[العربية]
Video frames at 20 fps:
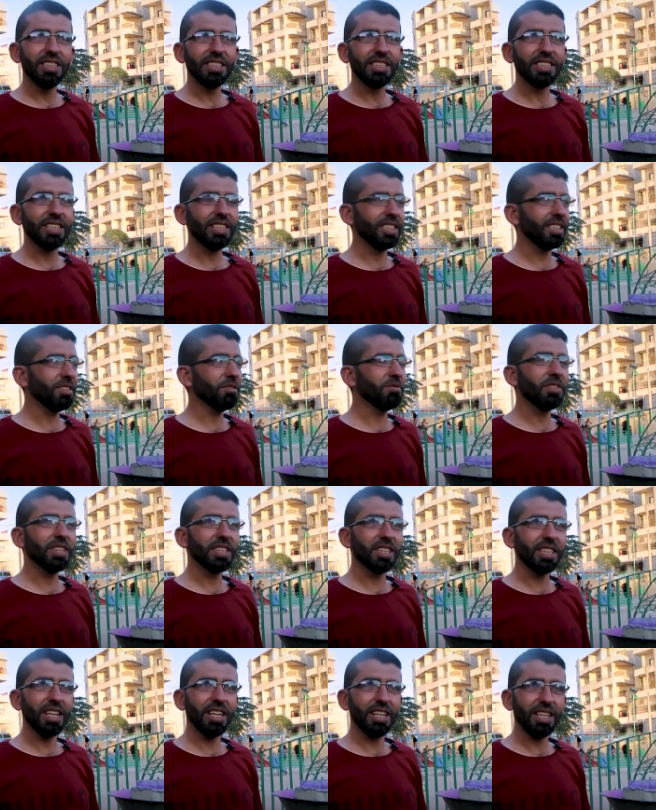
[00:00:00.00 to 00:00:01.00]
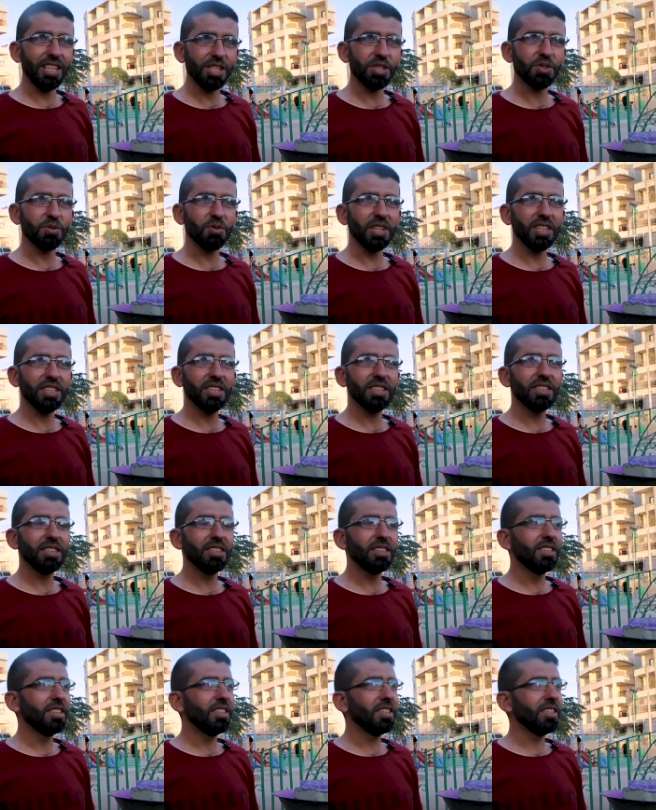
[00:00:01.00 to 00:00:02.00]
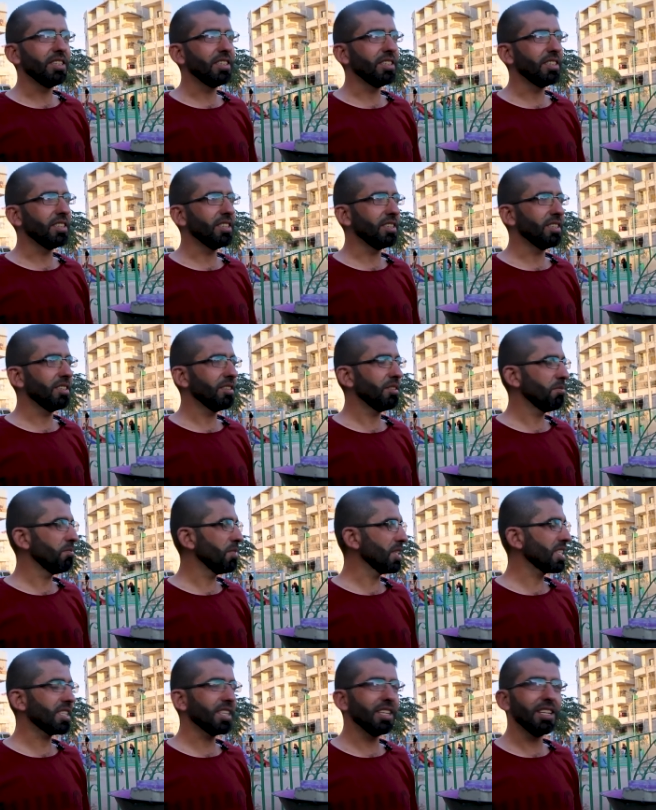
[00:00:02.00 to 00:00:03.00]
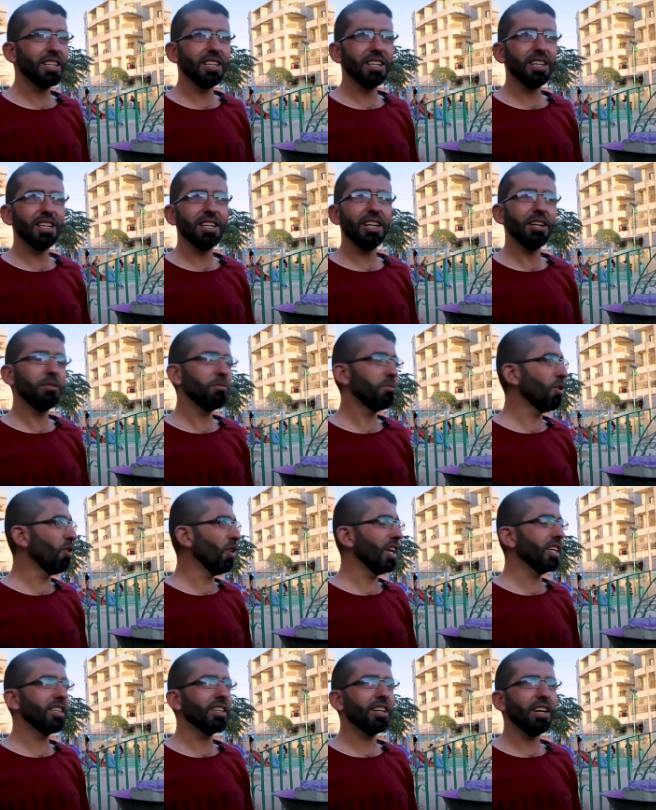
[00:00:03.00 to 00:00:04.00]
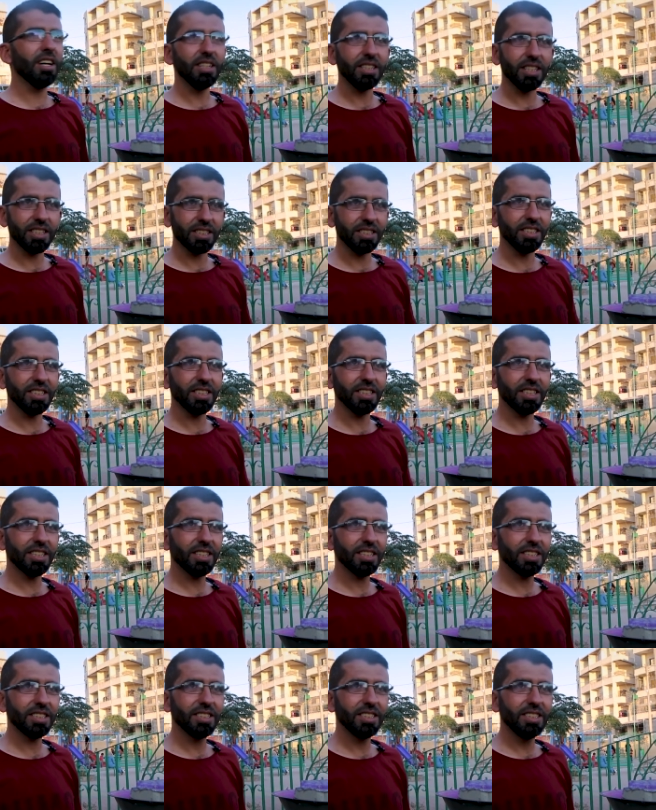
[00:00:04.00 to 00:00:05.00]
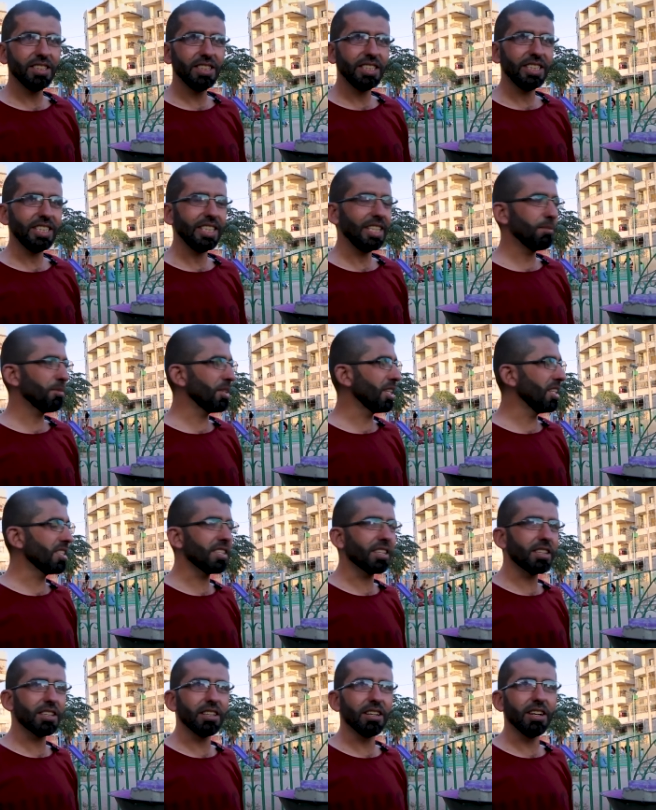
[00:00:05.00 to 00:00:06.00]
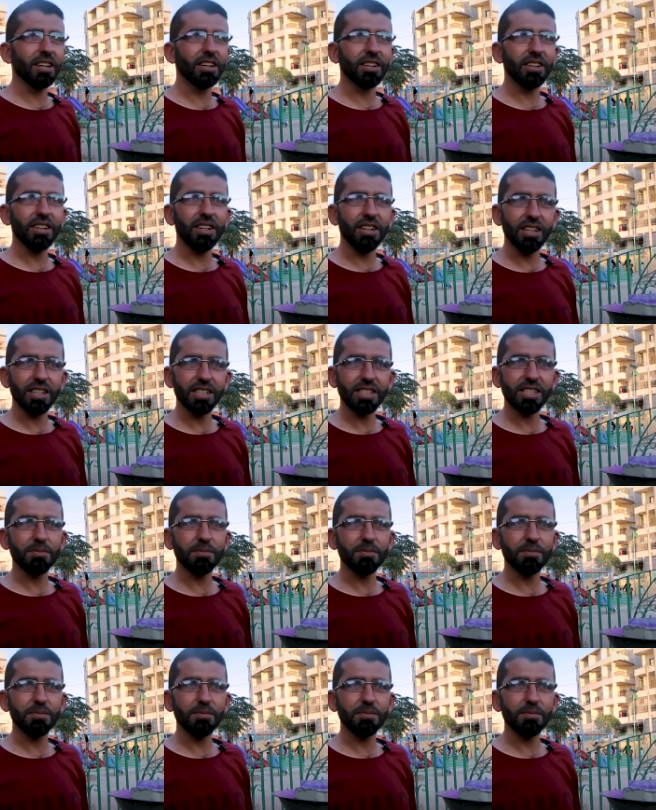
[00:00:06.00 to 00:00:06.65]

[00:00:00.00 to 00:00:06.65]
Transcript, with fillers: يعني يفضل علي شوي آه، بس المواد غاليه كثير يعني مثل سكر غاز